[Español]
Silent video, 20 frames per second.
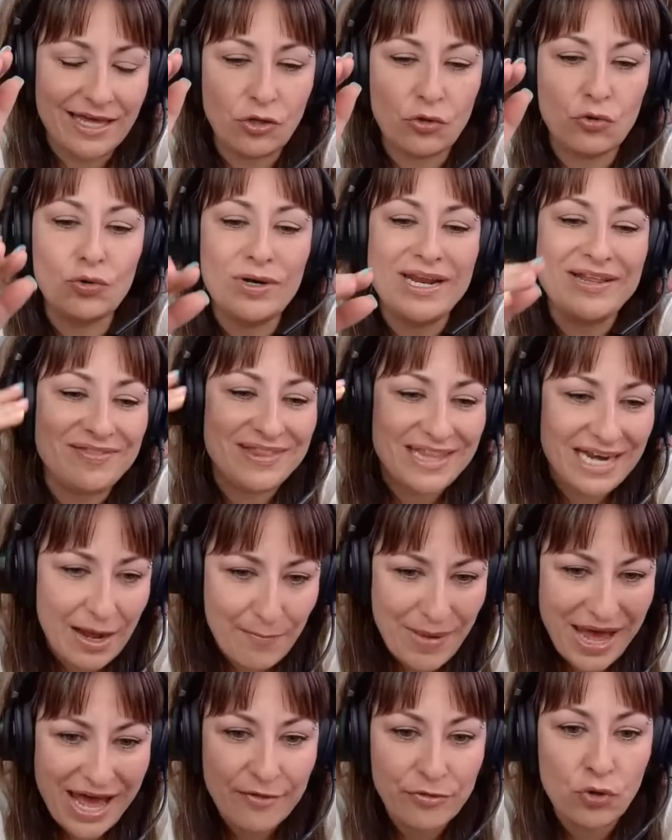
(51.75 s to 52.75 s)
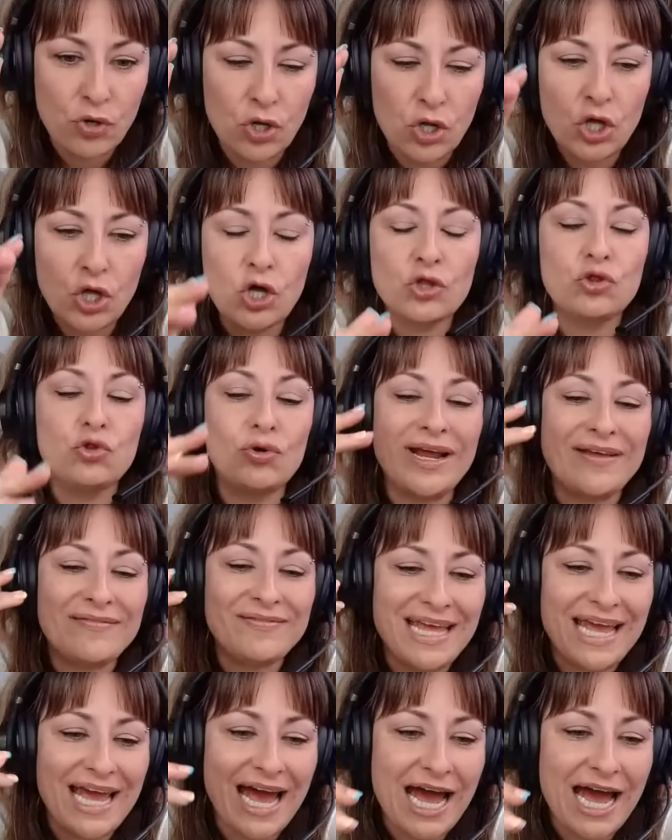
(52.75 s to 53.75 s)
todo un entramado
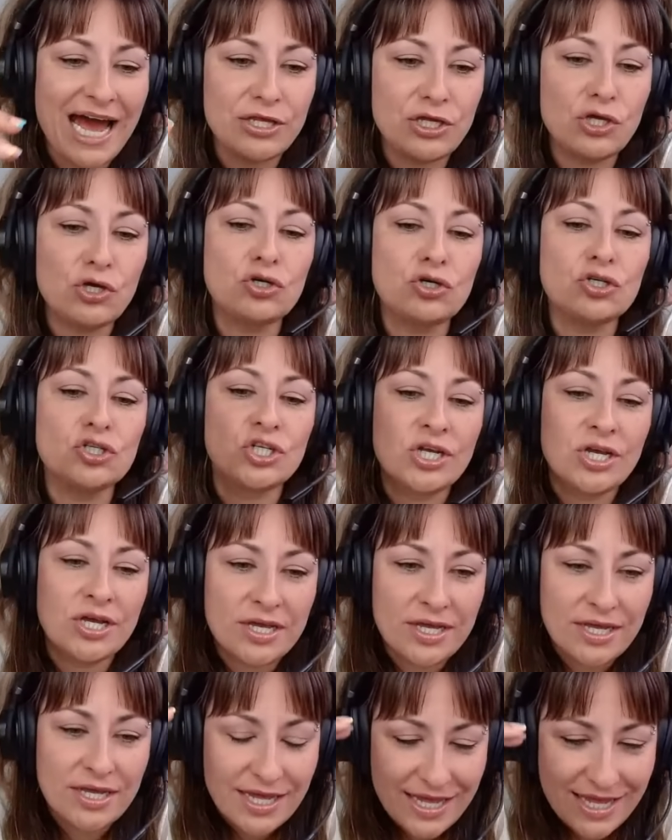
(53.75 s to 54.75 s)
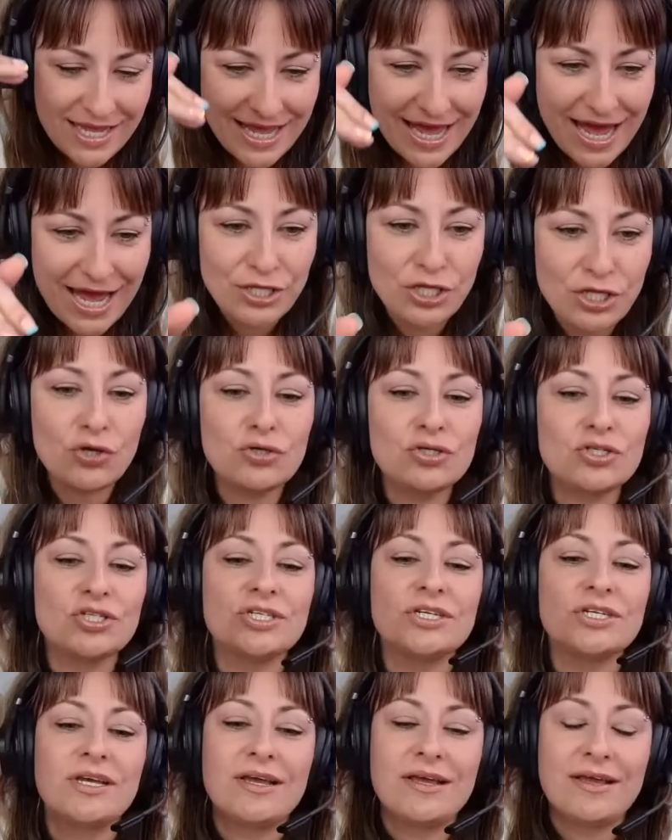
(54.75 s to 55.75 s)
durante años y años
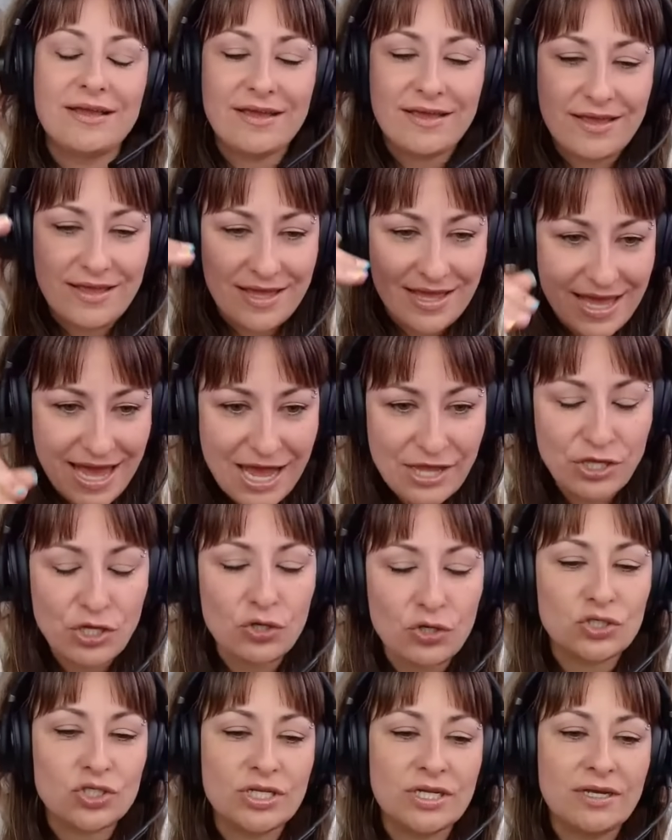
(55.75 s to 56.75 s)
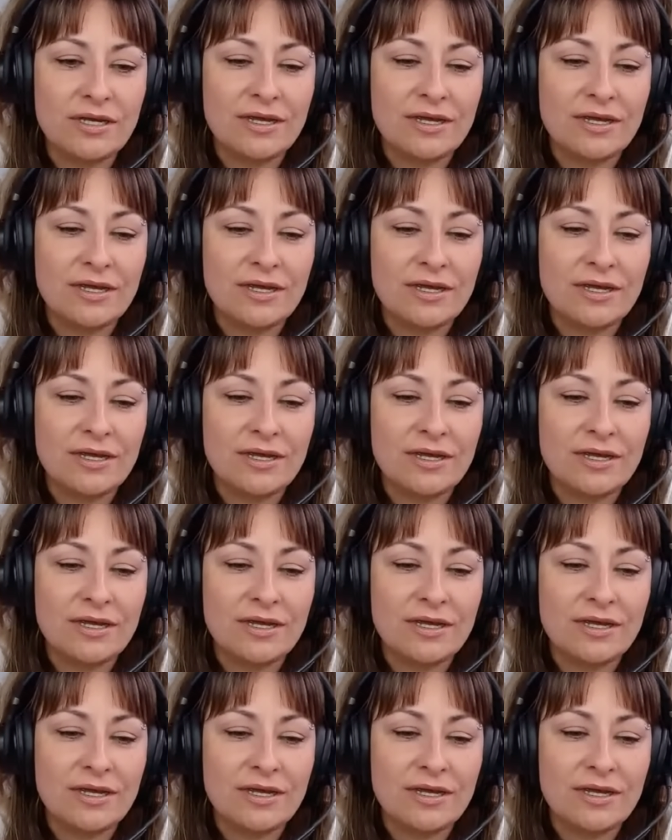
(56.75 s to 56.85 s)
y años.